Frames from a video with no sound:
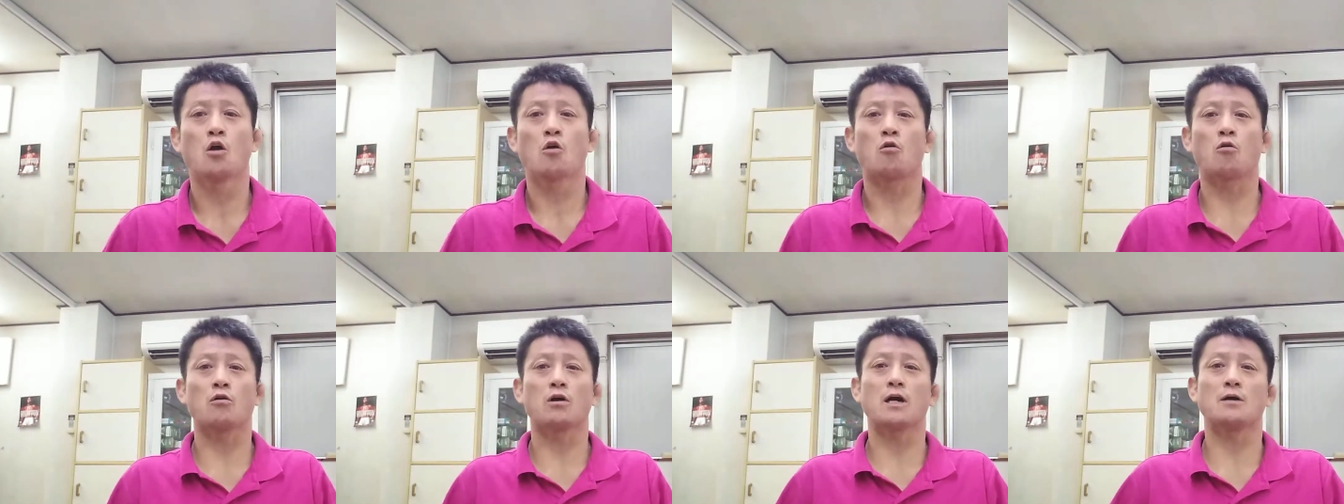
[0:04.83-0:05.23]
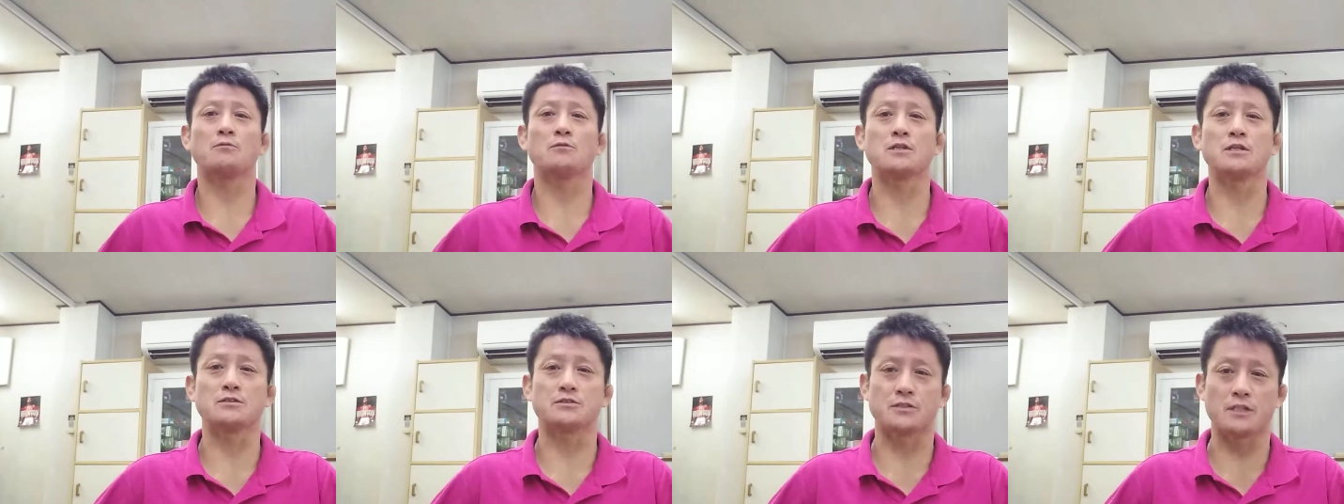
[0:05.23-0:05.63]
今回
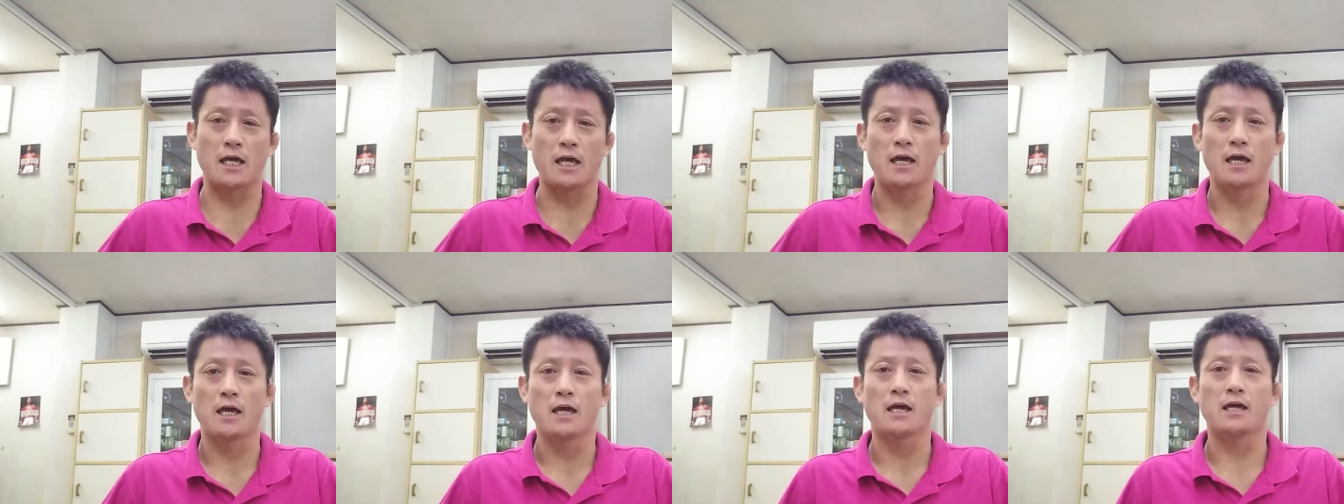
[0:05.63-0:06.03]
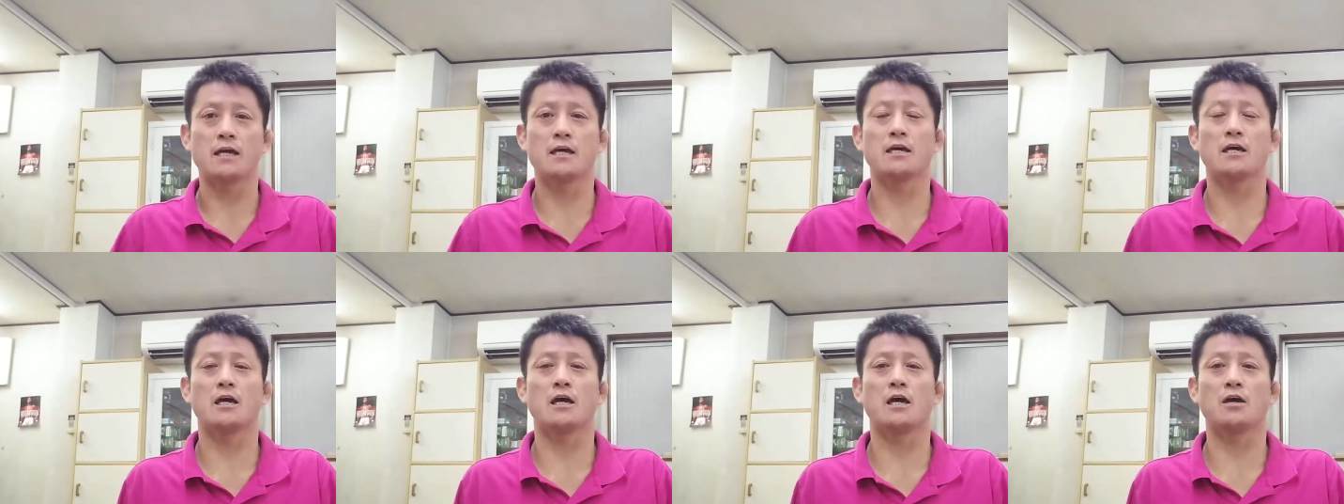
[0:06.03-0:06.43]
もですね、
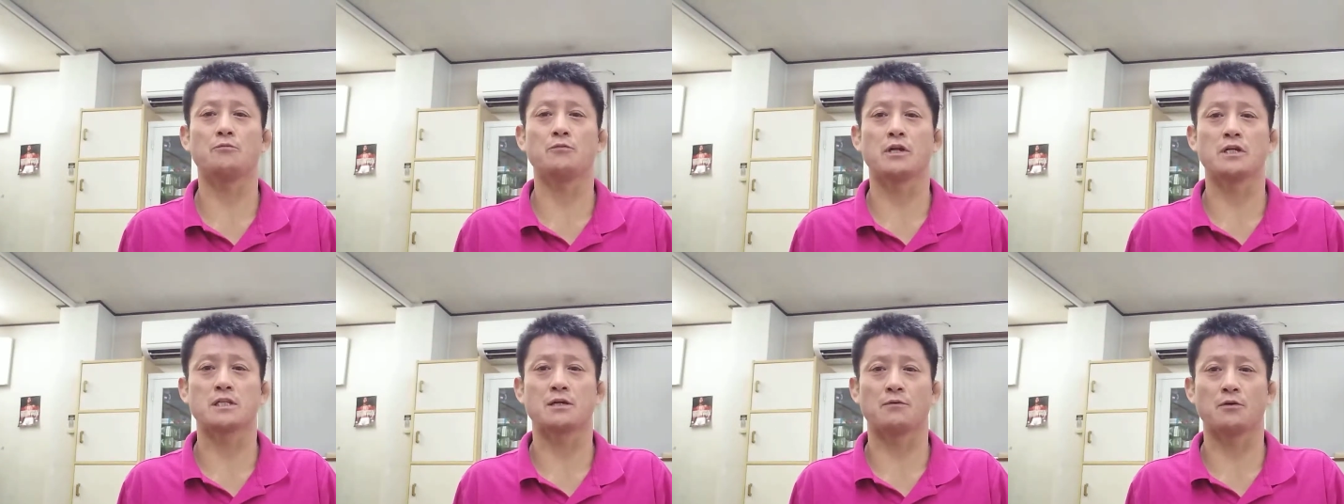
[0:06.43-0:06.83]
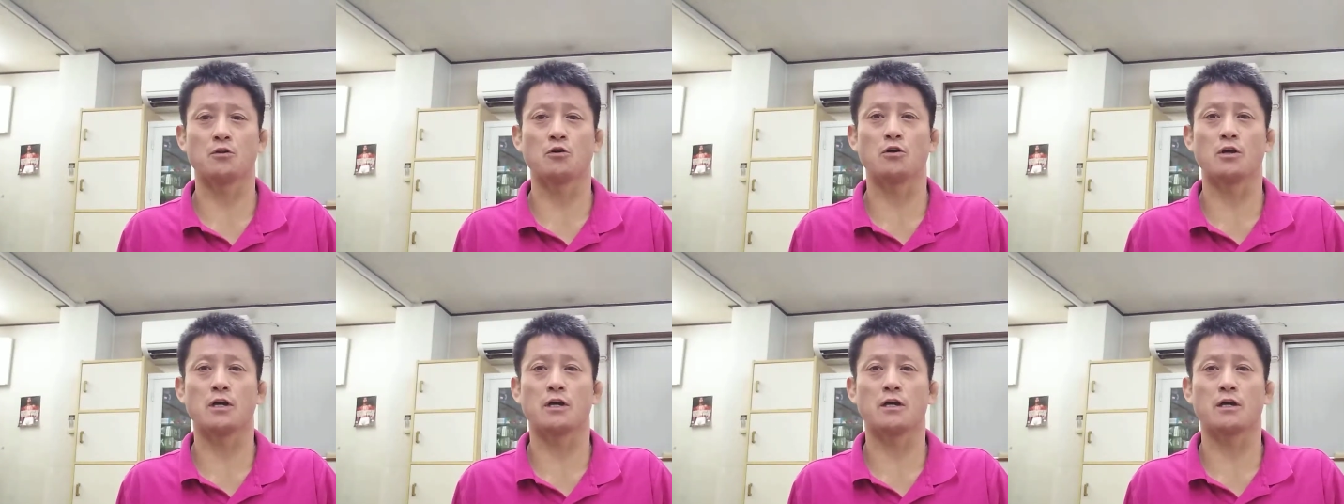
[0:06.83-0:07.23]
皆様
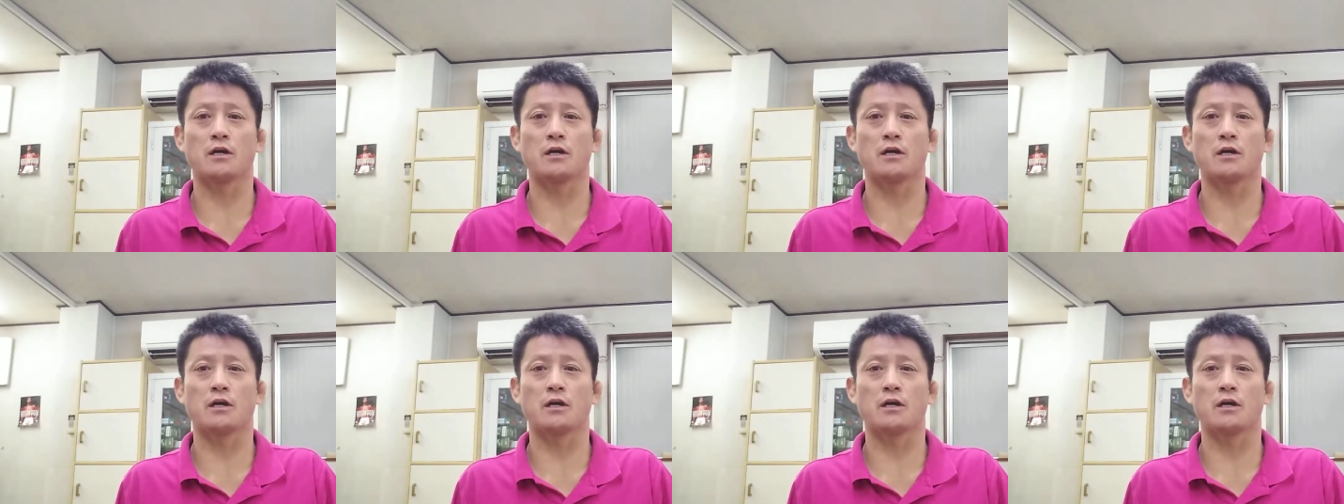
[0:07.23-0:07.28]
の、